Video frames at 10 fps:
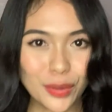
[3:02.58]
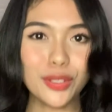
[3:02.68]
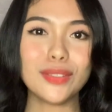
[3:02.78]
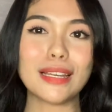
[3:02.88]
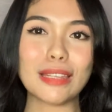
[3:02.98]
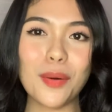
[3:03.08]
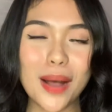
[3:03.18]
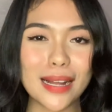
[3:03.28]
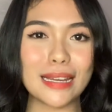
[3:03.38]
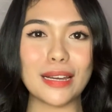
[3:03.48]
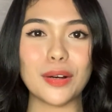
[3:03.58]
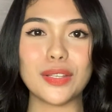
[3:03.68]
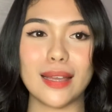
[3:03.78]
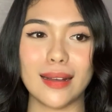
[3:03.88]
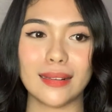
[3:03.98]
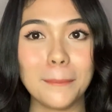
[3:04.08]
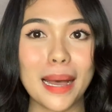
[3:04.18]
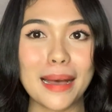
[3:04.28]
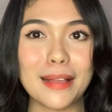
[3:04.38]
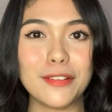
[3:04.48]
nung natawagan ako ng
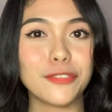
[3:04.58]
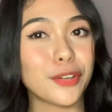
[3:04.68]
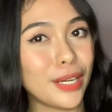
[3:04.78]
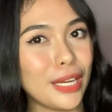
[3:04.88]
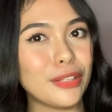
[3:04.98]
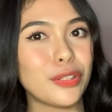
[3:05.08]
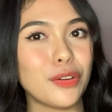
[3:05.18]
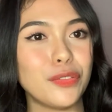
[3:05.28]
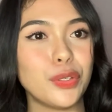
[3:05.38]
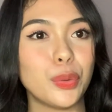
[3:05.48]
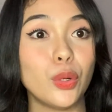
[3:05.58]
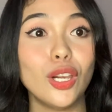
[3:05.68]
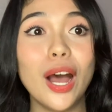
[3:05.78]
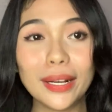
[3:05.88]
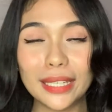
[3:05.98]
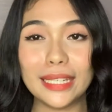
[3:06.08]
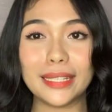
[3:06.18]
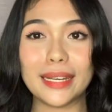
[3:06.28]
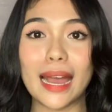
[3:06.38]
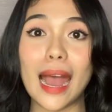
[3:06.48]
AL for interview,
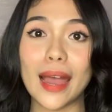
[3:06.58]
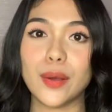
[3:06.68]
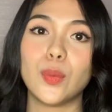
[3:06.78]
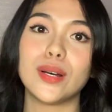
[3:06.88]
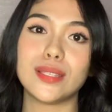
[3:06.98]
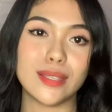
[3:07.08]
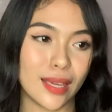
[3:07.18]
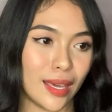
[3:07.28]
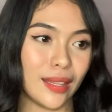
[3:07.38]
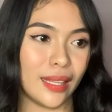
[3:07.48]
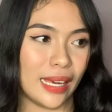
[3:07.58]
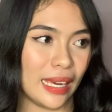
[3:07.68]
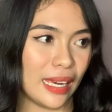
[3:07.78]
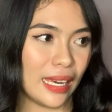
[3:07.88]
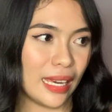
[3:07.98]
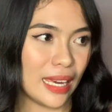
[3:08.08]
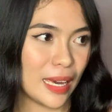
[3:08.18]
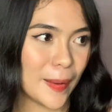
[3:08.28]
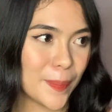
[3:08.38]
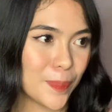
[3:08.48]
luckily, I was in
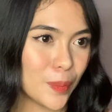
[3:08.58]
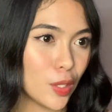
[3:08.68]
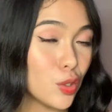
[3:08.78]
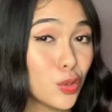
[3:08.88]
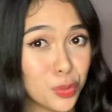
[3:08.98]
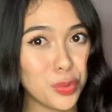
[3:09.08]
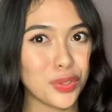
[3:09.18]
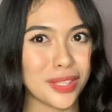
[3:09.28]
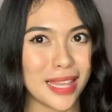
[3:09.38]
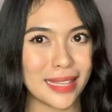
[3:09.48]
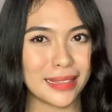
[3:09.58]
a shoot that